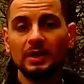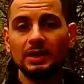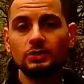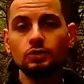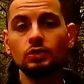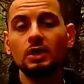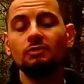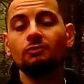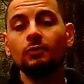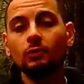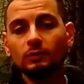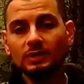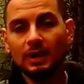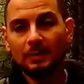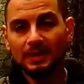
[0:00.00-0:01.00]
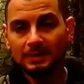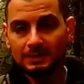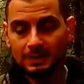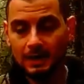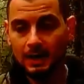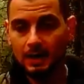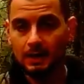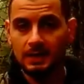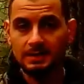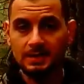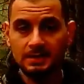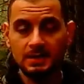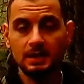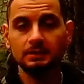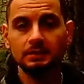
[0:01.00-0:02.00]
è un'operazione fondamentale
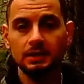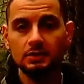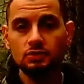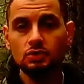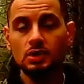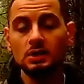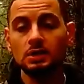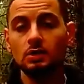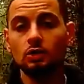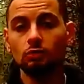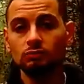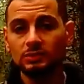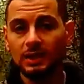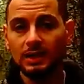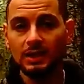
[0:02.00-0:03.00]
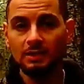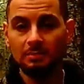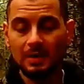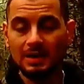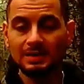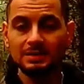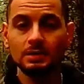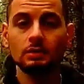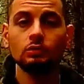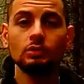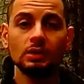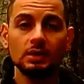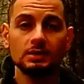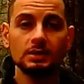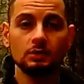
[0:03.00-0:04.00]
se si ha intenzione di contare i passi ed
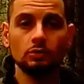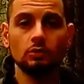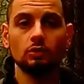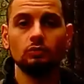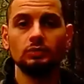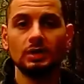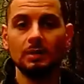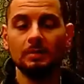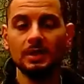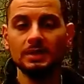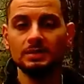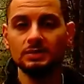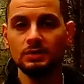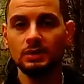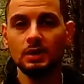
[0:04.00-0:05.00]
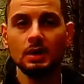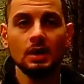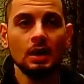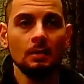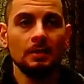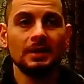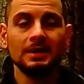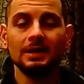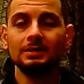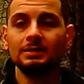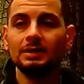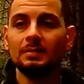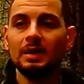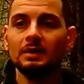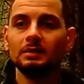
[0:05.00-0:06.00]
utilizzare un contapassi, perché
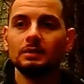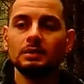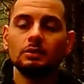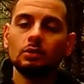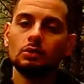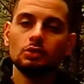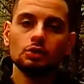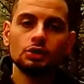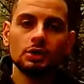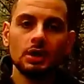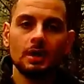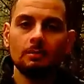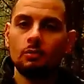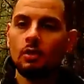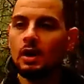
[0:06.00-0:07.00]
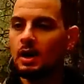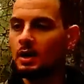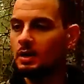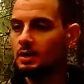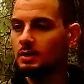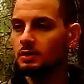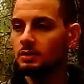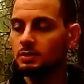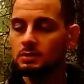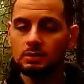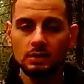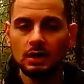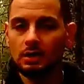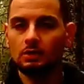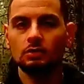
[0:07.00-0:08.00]
altrimenti non riusciremo a
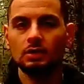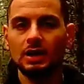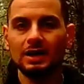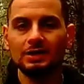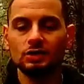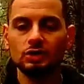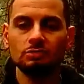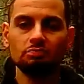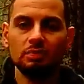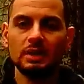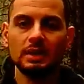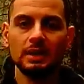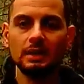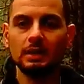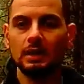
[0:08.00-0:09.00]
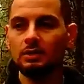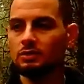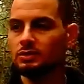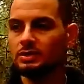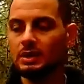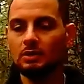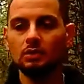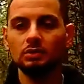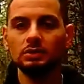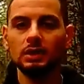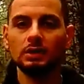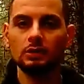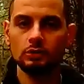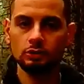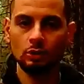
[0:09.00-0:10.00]
calcolarci bene la nostra
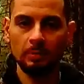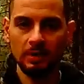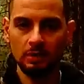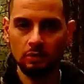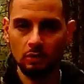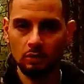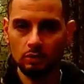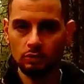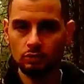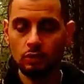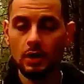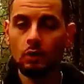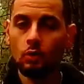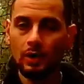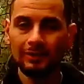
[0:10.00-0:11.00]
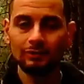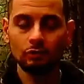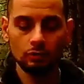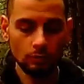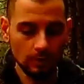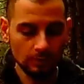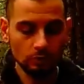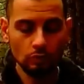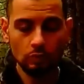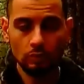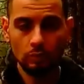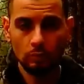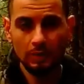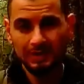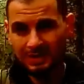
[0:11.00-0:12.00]
rotta e il nostro percorso e quanto,
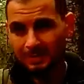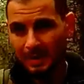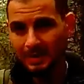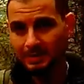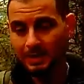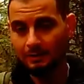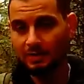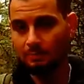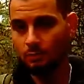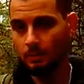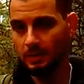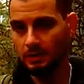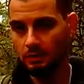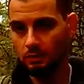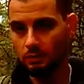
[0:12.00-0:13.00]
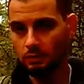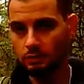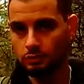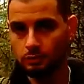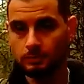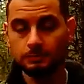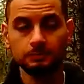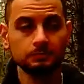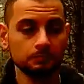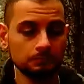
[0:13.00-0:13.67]
quanto, quanti metri avremmo percorso.